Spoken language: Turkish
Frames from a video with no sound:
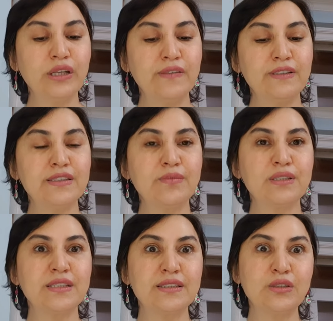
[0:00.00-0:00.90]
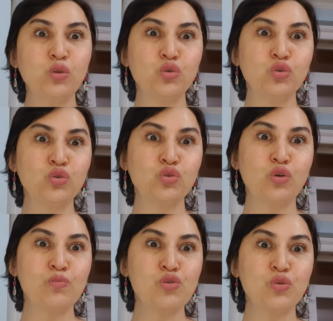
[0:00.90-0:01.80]
evresi ama sizin gözünüz
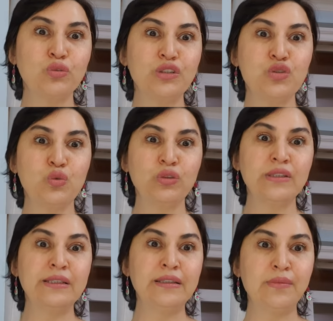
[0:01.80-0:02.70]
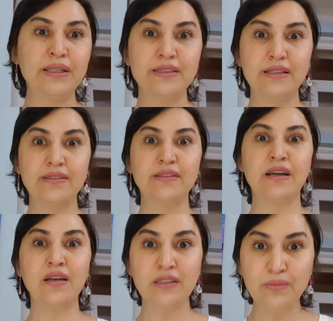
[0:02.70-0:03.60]
dönmüş olduğu için onların ne demek istediğini
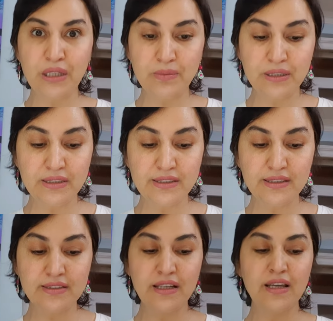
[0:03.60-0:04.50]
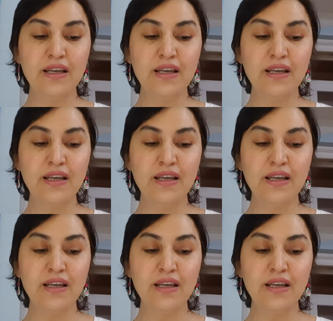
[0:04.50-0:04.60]
anlamayabilirsiniz.